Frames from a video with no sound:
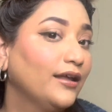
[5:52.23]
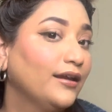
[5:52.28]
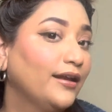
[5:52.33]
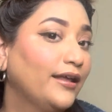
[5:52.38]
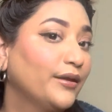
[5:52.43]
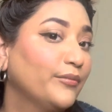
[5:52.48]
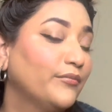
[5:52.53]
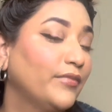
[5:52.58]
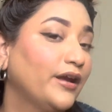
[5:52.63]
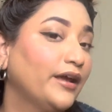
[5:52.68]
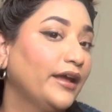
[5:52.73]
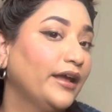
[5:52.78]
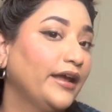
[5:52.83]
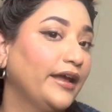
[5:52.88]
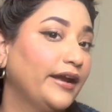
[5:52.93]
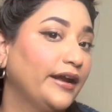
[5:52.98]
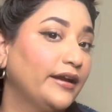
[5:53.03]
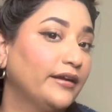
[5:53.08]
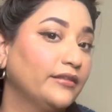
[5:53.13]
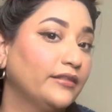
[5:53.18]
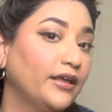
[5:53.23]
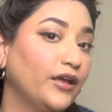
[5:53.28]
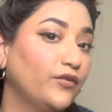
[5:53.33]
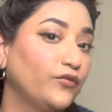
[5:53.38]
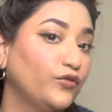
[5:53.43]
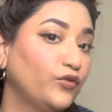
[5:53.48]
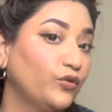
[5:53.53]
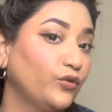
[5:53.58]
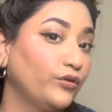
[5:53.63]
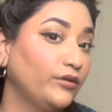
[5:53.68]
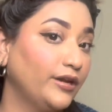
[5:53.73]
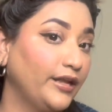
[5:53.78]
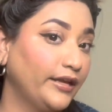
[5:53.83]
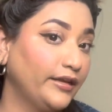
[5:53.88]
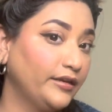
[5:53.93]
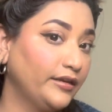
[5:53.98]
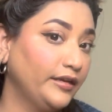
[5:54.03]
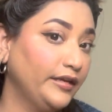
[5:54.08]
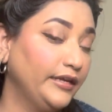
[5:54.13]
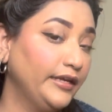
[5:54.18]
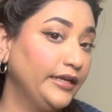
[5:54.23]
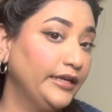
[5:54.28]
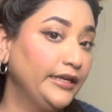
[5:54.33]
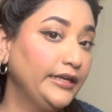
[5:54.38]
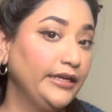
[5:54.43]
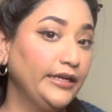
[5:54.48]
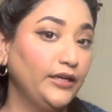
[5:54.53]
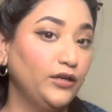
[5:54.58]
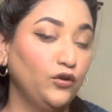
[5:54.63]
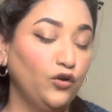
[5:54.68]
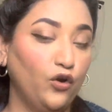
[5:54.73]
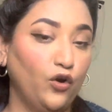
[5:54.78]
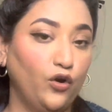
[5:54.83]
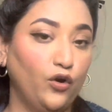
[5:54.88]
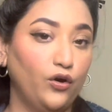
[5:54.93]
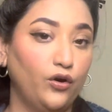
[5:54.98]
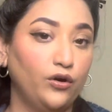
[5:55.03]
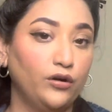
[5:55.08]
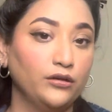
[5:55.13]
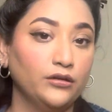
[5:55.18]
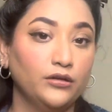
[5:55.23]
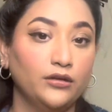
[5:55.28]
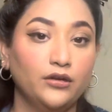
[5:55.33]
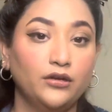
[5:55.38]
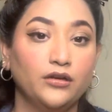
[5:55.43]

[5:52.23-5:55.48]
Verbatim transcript: लाइक माई हेयर दे हैव ग्रोन लाइक रियली लॉन्ग